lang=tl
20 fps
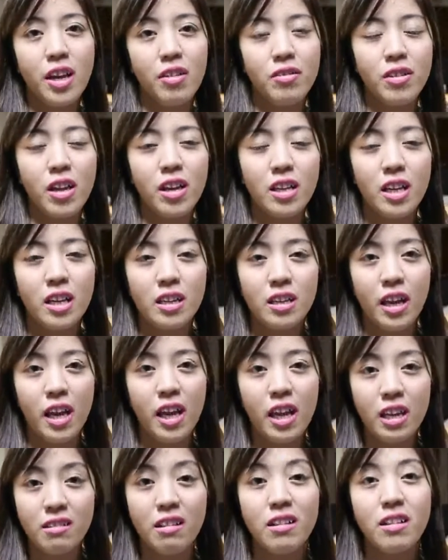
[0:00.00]
niya, talagang
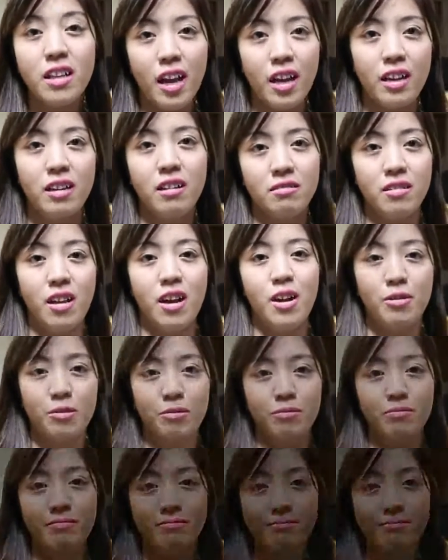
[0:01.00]
naiintindihan ng tao